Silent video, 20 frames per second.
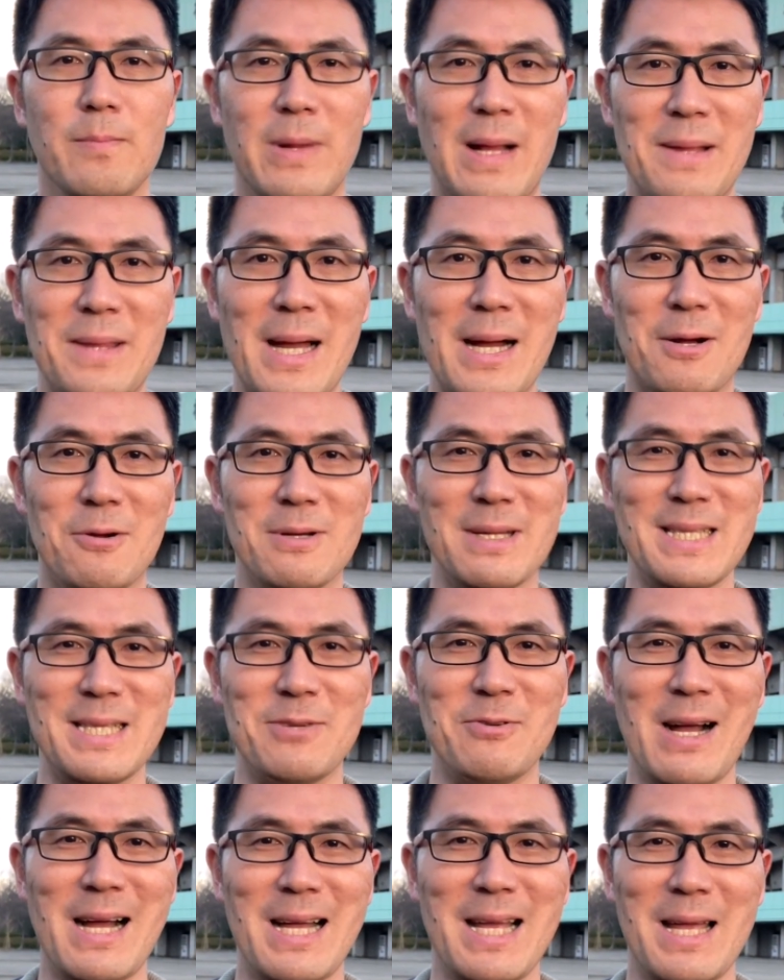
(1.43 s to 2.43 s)
皆さんこんに
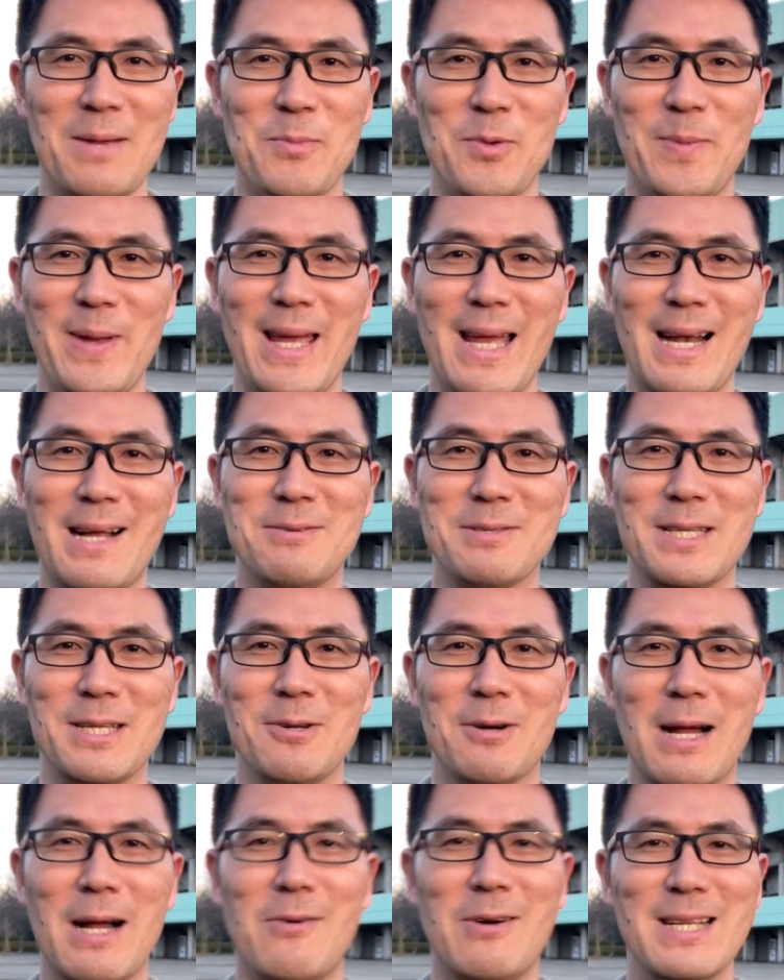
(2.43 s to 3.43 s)
ちは。MBA
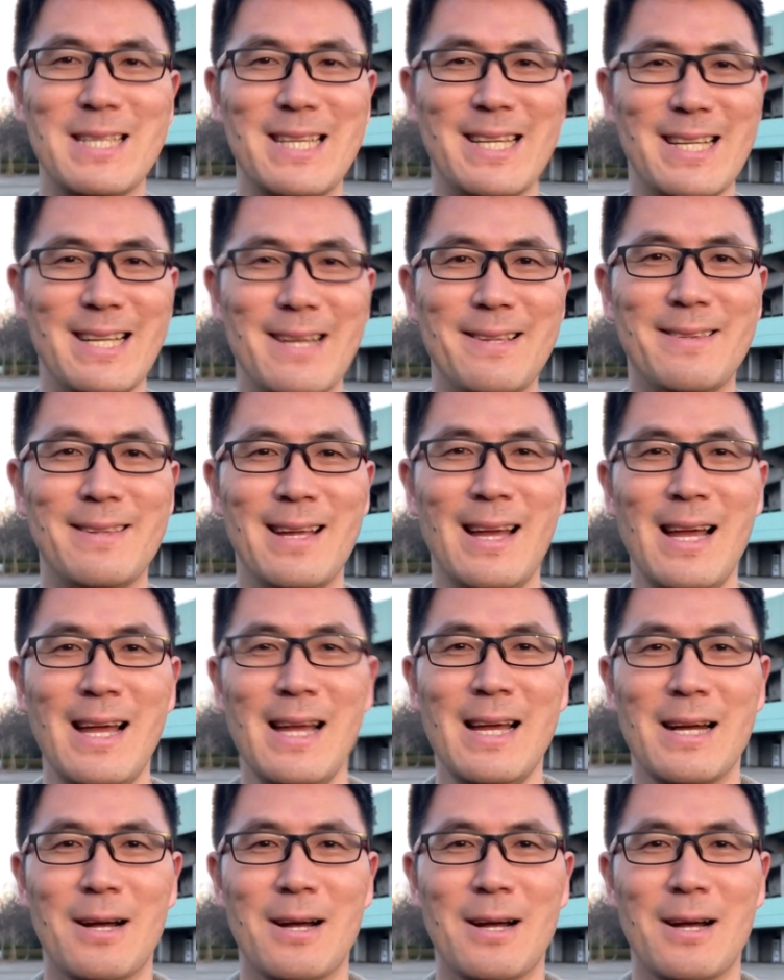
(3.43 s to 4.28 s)
ラウンジの川地です。